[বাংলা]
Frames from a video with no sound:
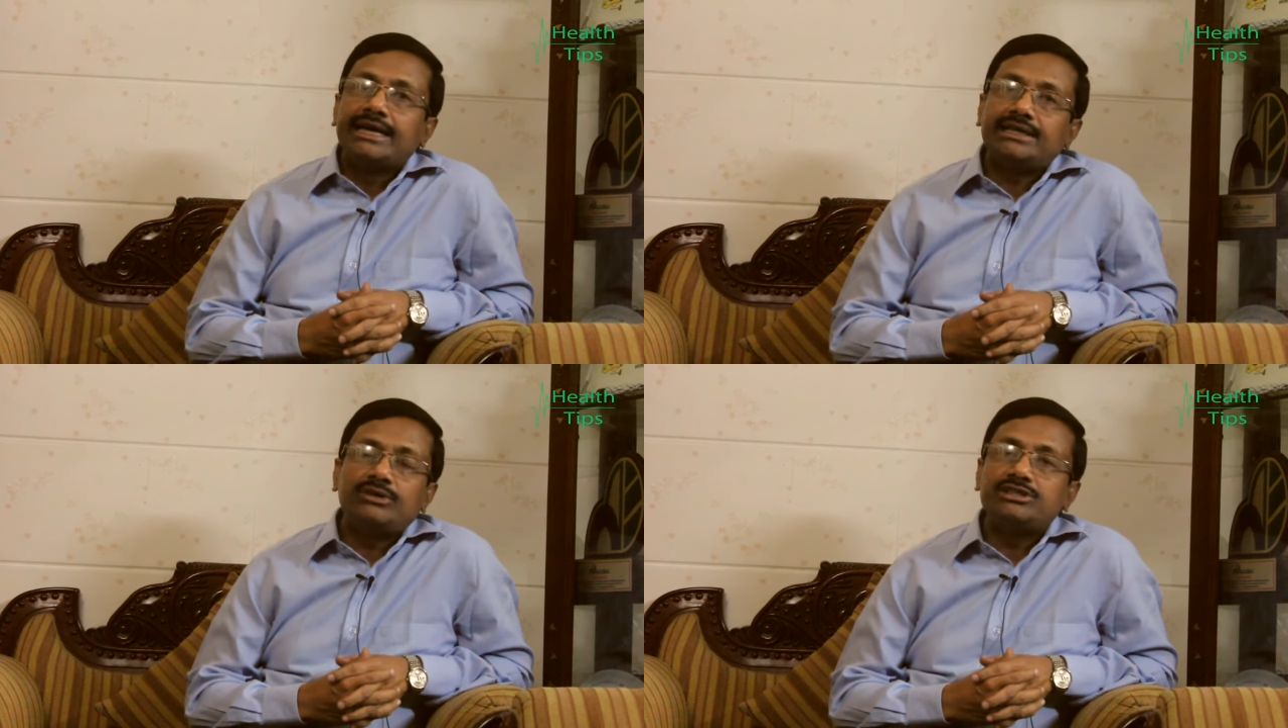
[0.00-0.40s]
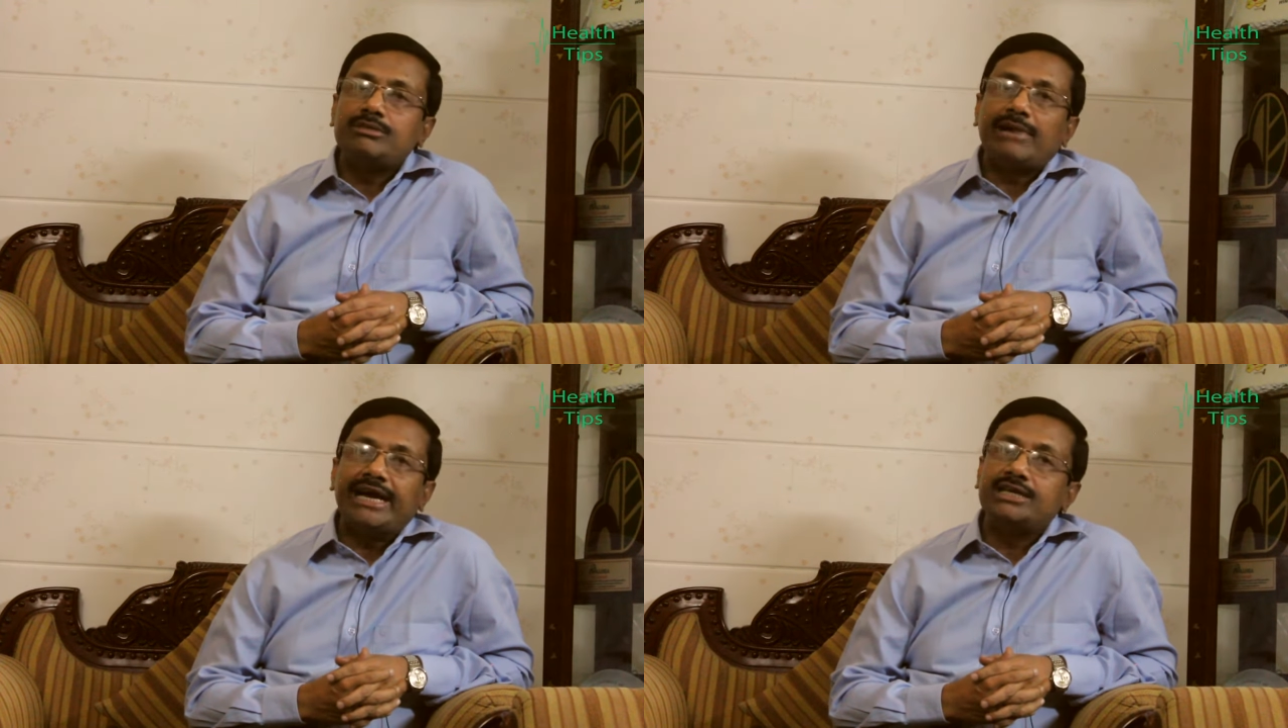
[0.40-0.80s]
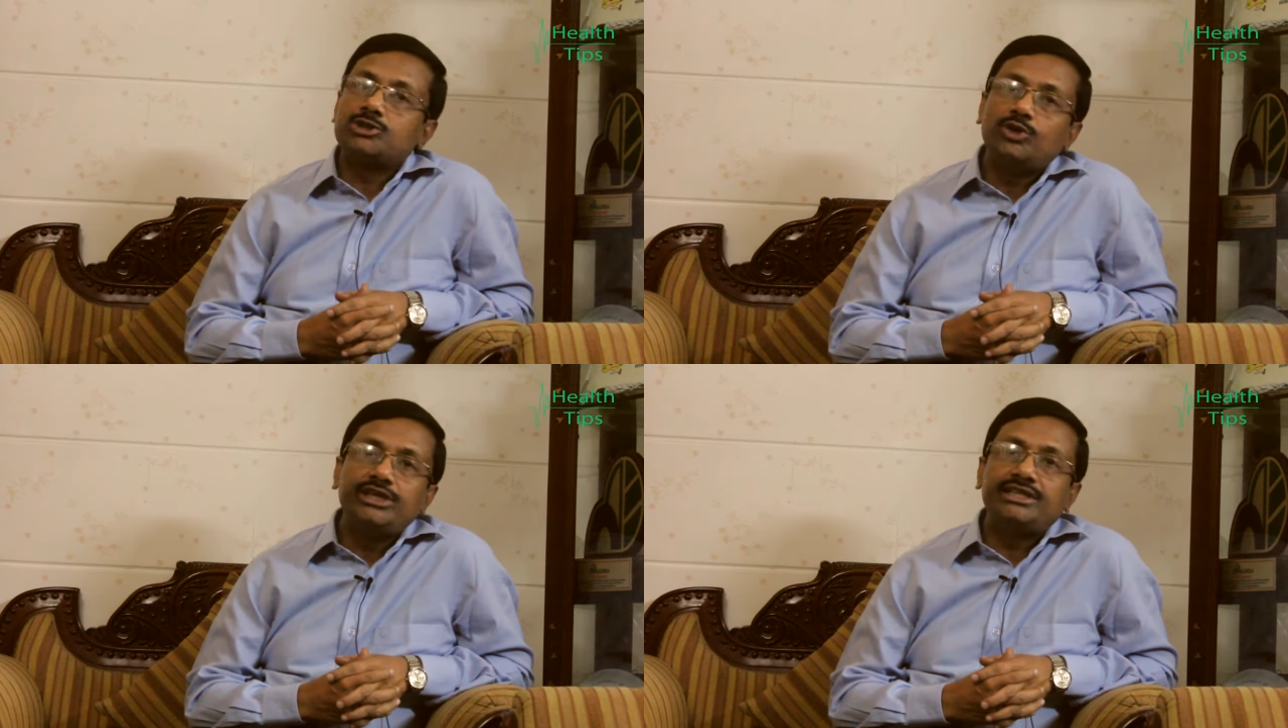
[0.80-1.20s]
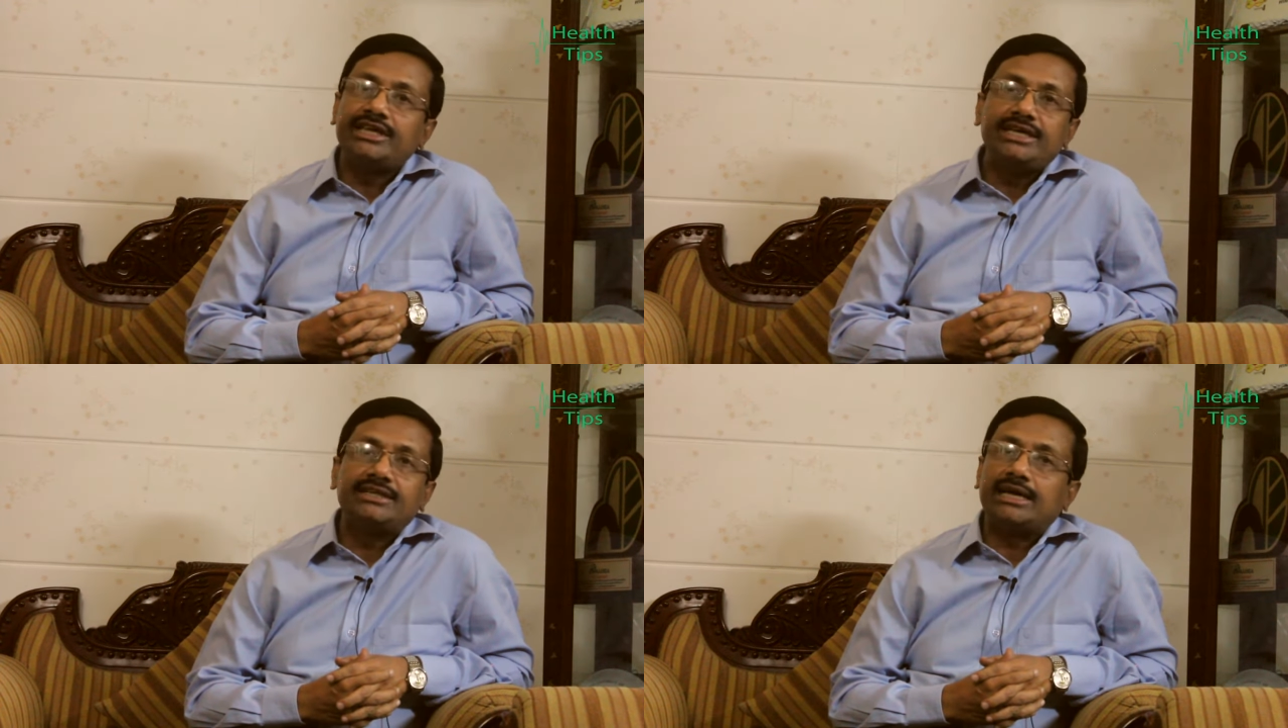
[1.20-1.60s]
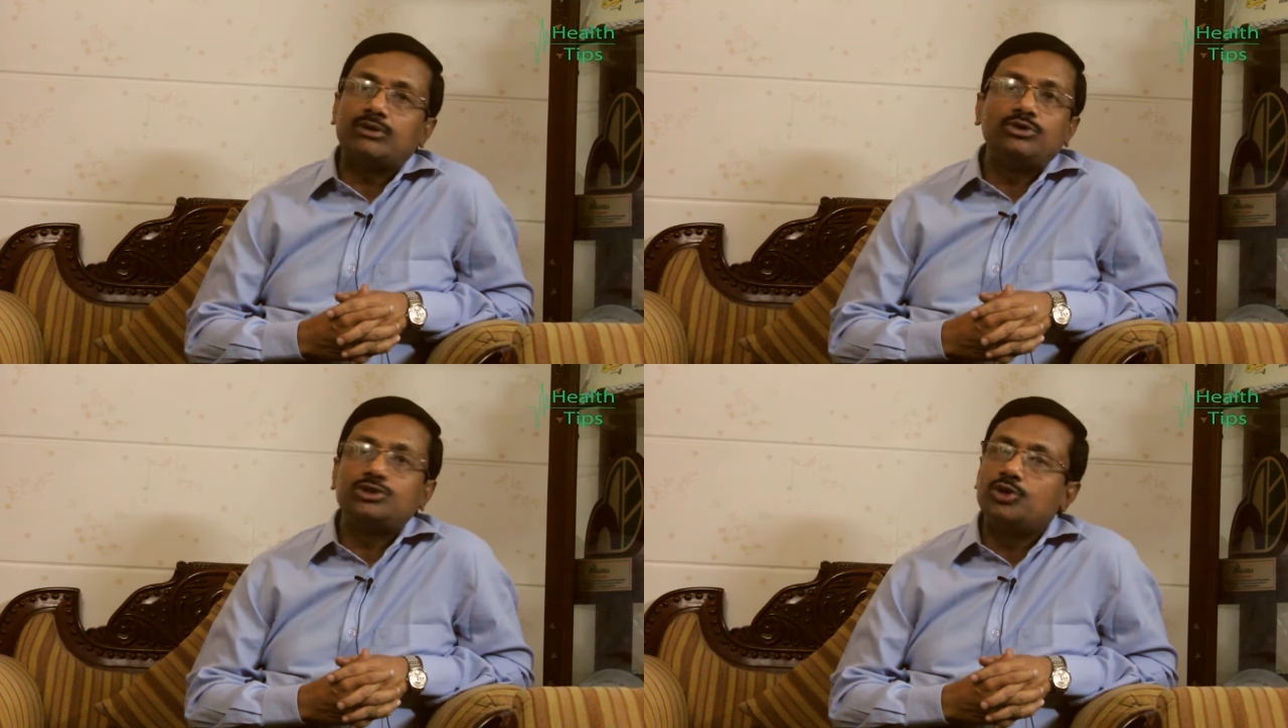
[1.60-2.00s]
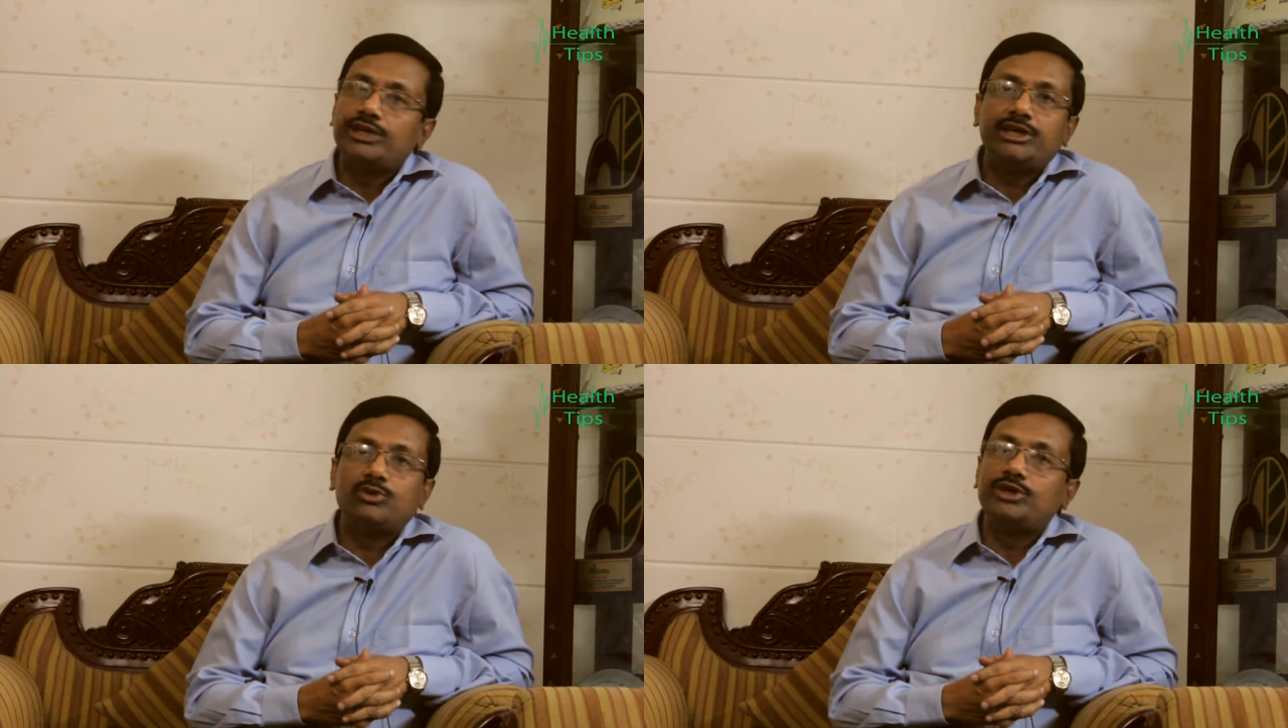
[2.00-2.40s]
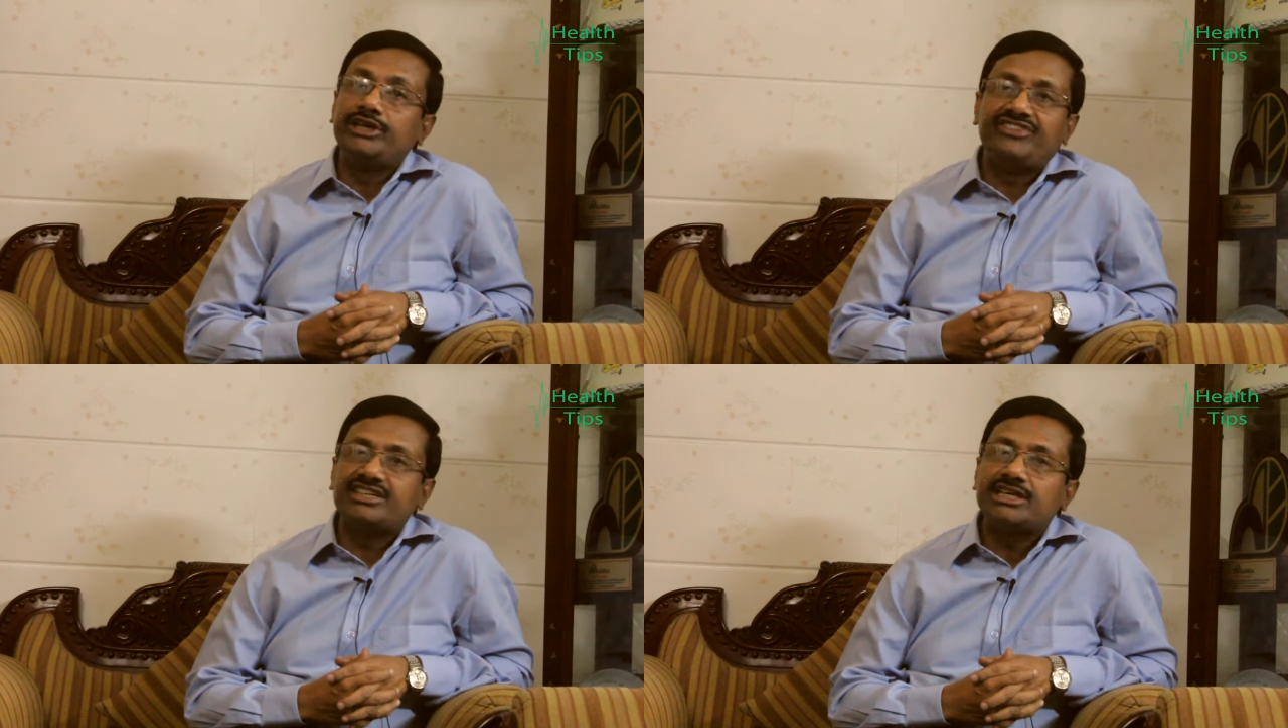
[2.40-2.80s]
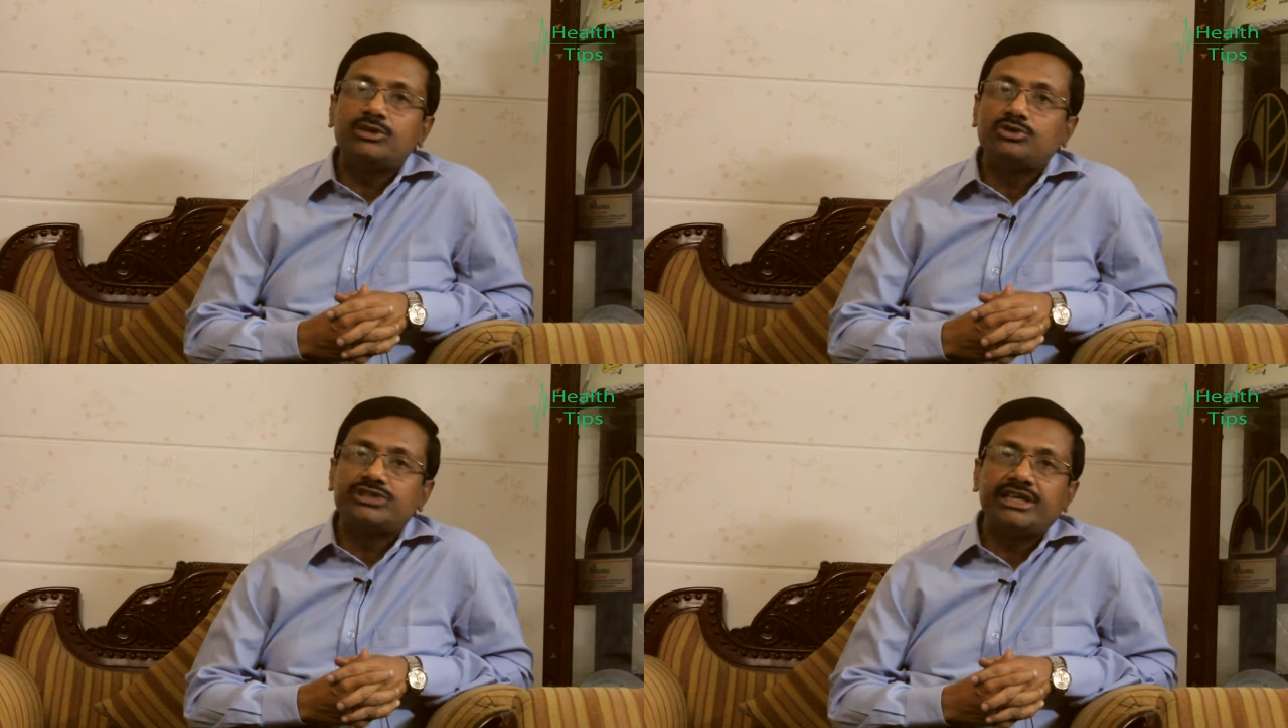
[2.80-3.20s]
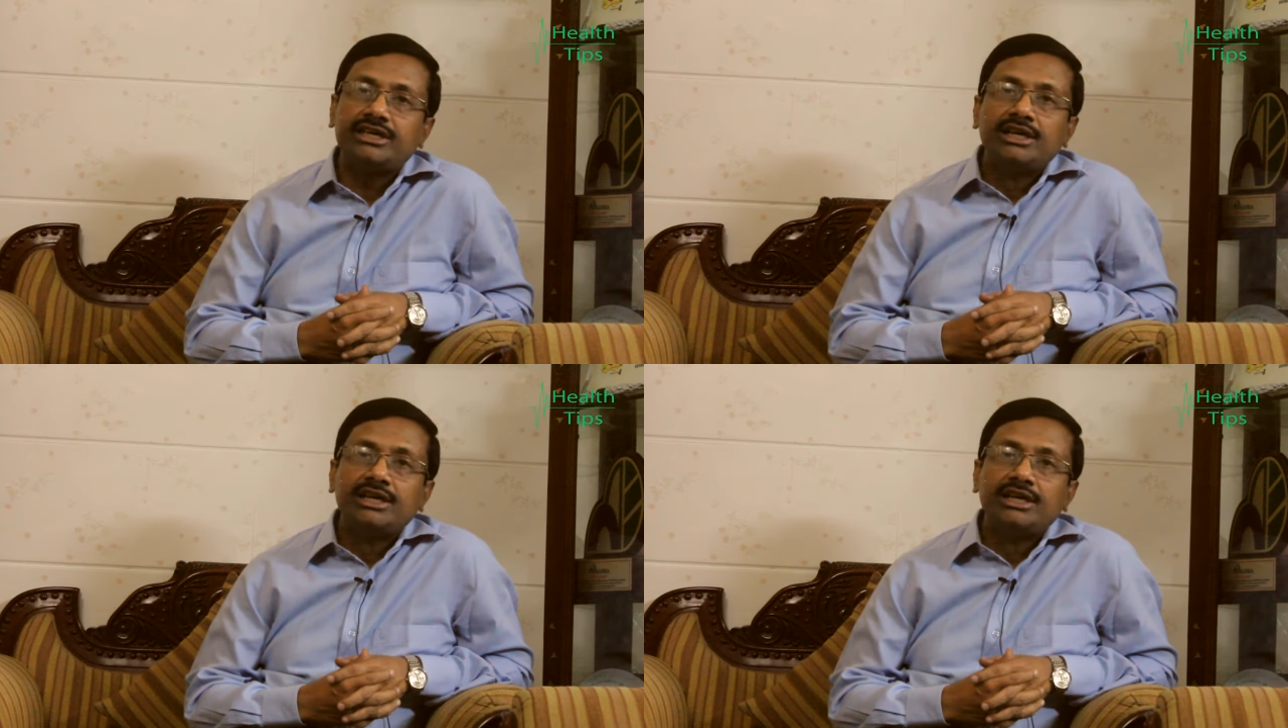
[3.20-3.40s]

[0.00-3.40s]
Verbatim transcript: একটা হচ্ছে মায়ের শরীর থেকেই তার কোন শরীরে কোনো ইনফেকশান ঢুকছে